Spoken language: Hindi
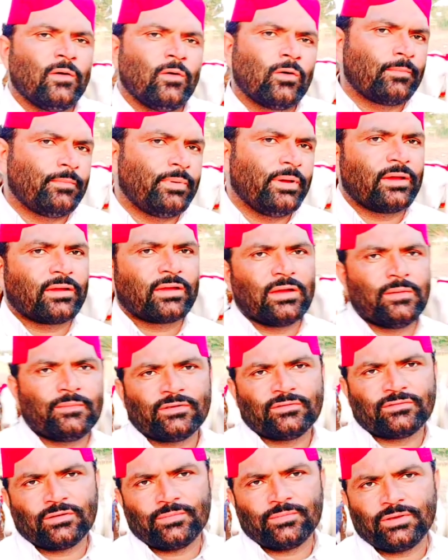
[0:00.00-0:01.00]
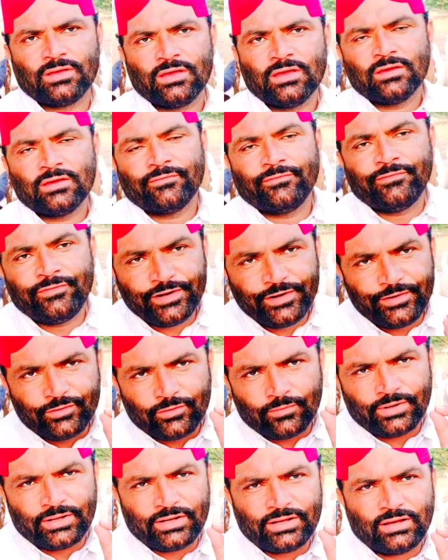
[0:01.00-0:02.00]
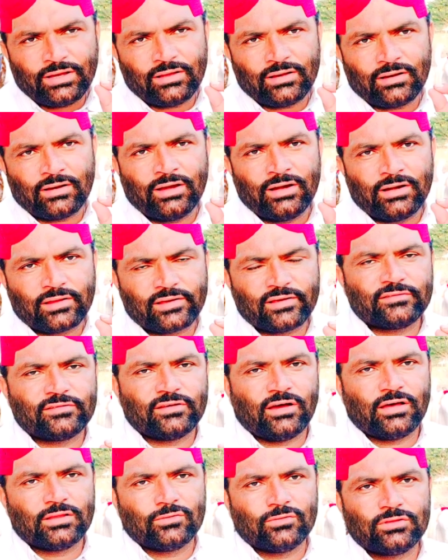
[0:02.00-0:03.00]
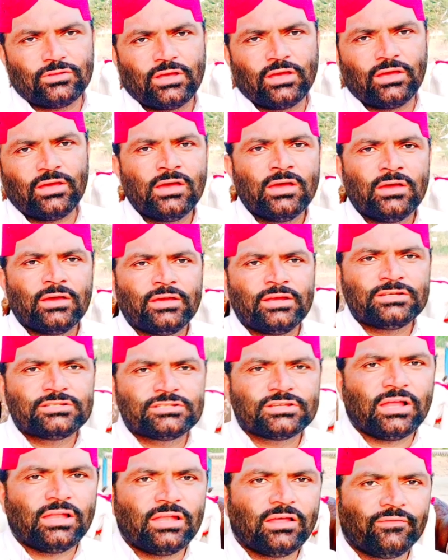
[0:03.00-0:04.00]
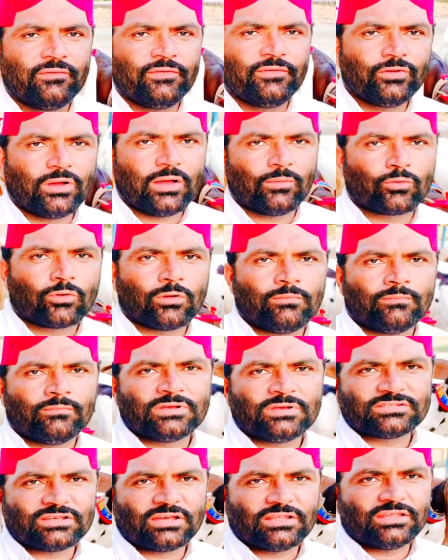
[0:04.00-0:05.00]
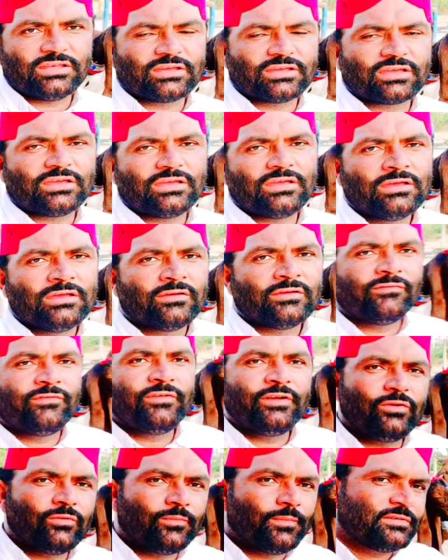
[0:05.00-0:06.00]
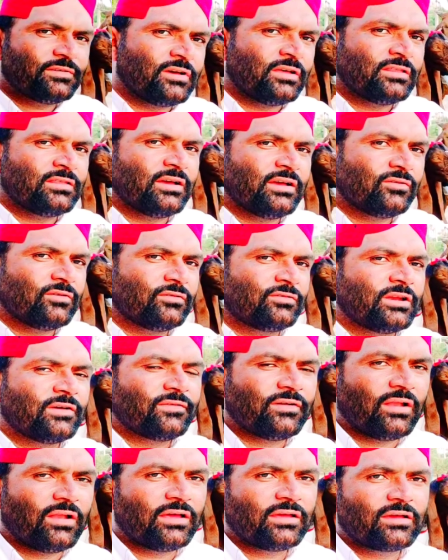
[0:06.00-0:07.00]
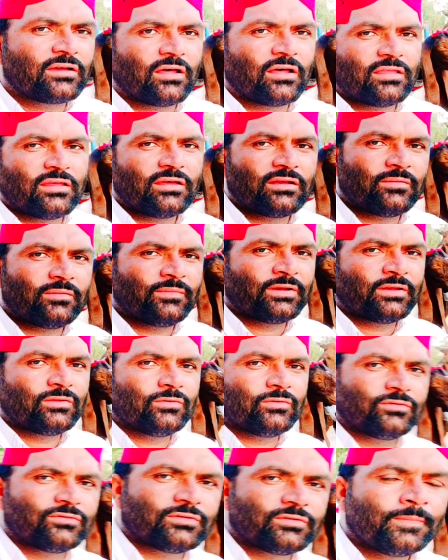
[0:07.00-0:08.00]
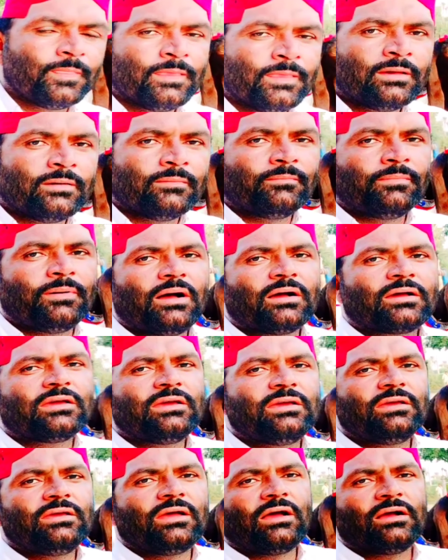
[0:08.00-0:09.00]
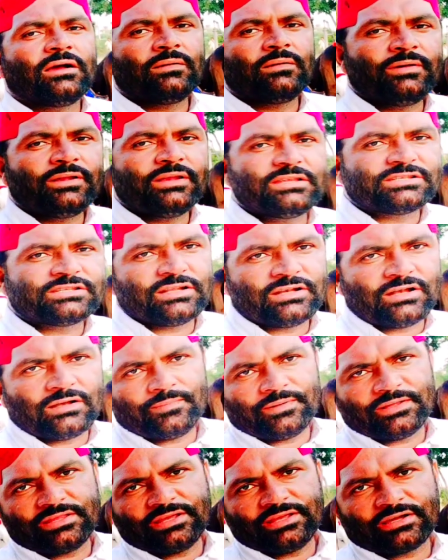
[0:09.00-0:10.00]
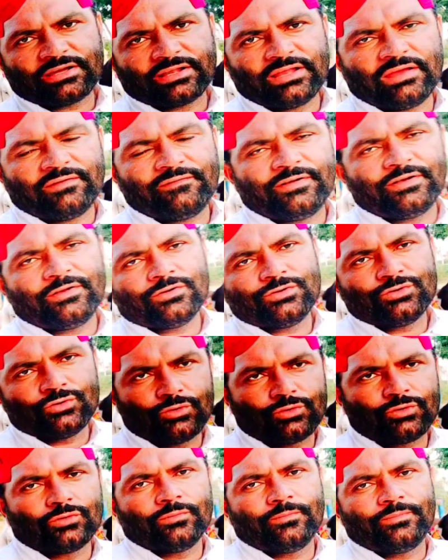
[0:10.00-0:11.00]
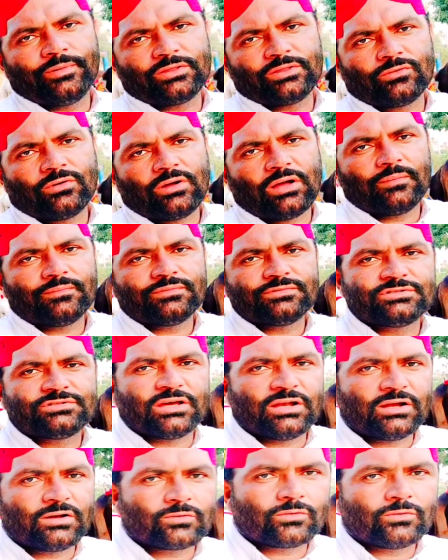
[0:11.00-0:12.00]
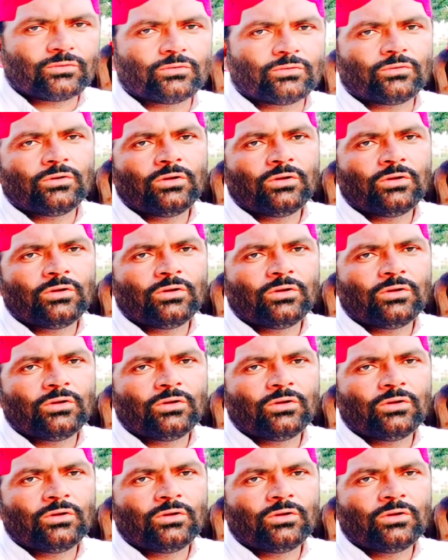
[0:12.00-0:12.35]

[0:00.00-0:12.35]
और बैक कैमरे से भी वीडियो मेरी रेट के साथ होती है इन वीडियो आपको मज़ा देगी वीडियो पसंद आए तो सिर्फ लाइक कर देना मेरे दोस्त बाकी अगर मेरी चैनल पे देख रहे हैं वीडियो यूट्यूब पे तो आप चैनल को